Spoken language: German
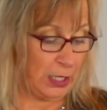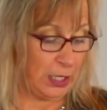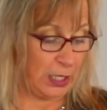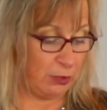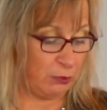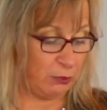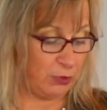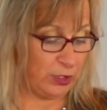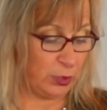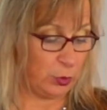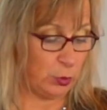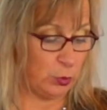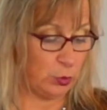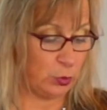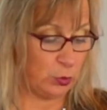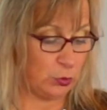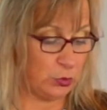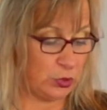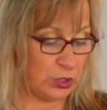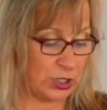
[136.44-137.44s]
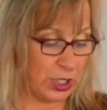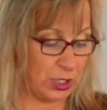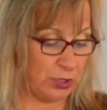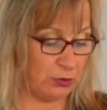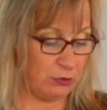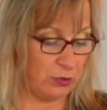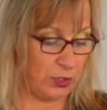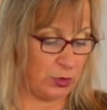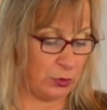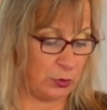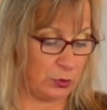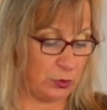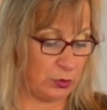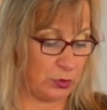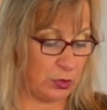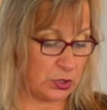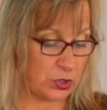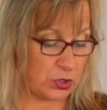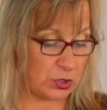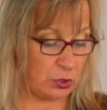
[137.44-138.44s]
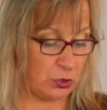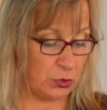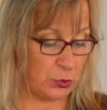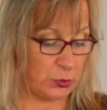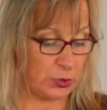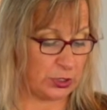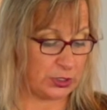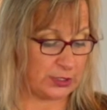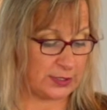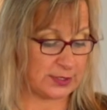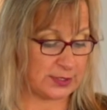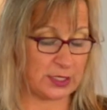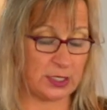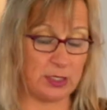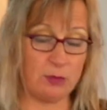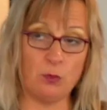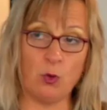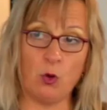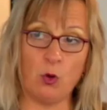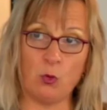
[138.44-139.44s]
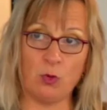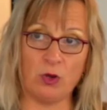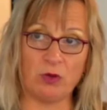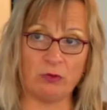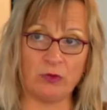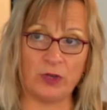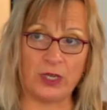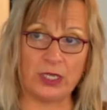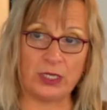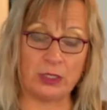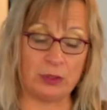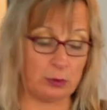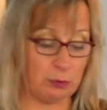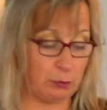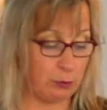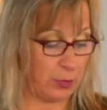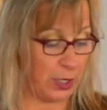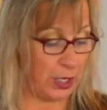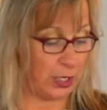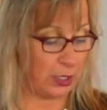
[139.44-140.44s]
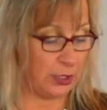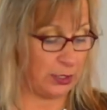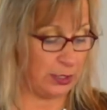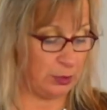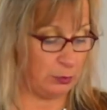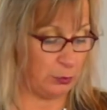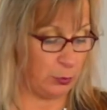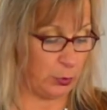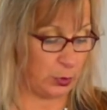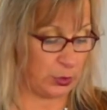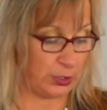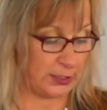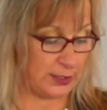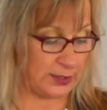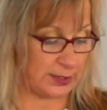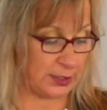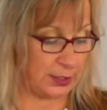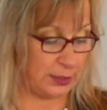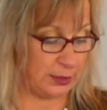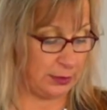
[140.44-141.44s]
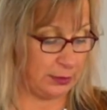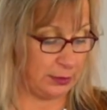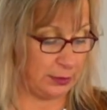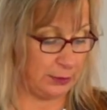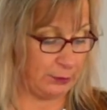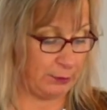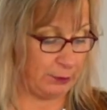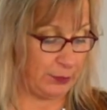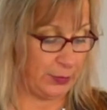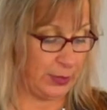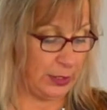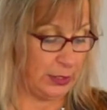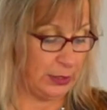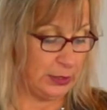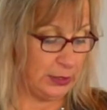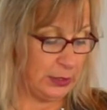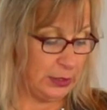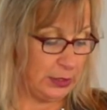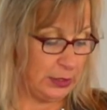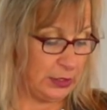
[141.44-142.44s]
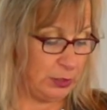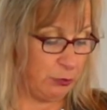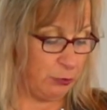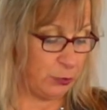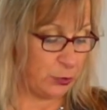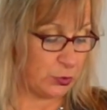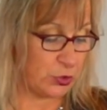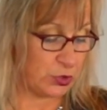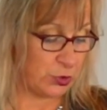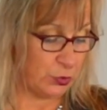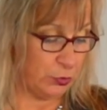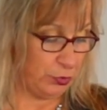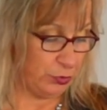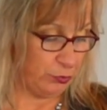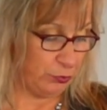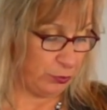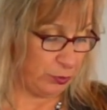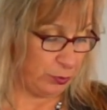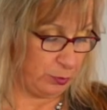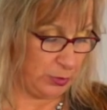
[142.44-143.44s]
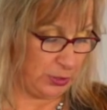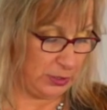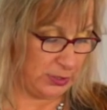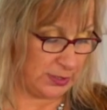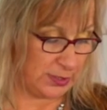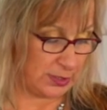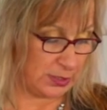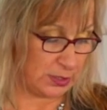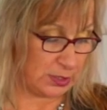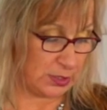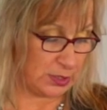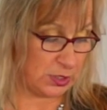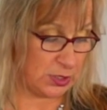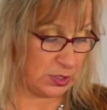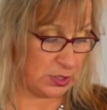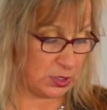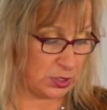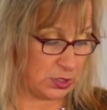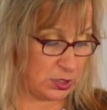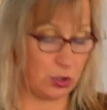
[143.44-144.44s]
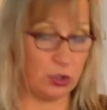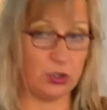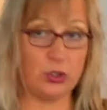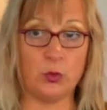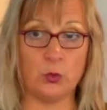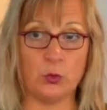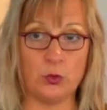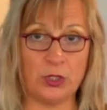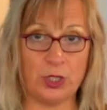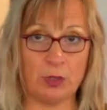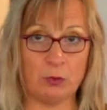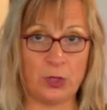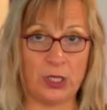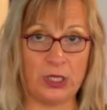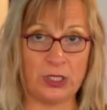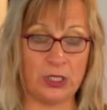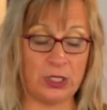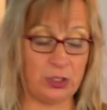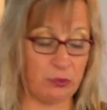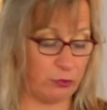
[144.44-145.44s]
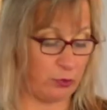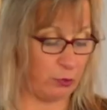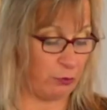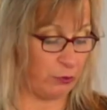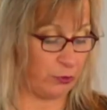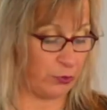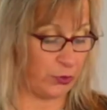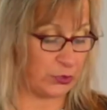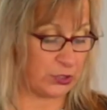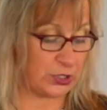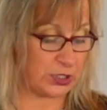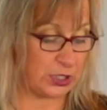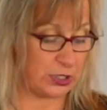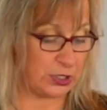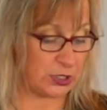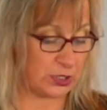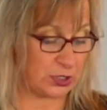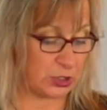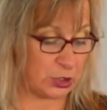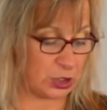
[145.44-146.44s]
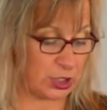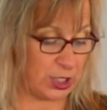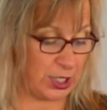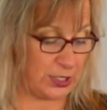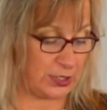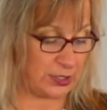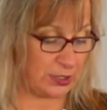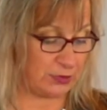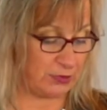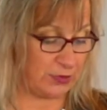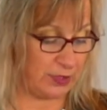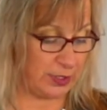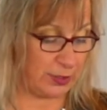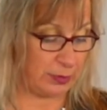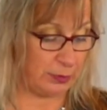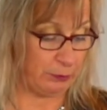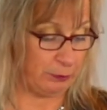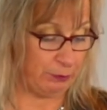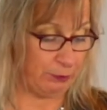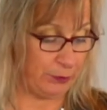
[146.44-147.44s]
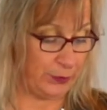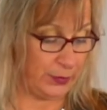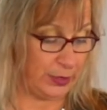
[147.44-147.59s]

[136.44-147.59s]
Entwicklung und Anwendung soll unter denselben Oberflächen parallel möglich sein. Die Funktionen von Minisys sollen unabhängig vom Frontend gestaltet werden.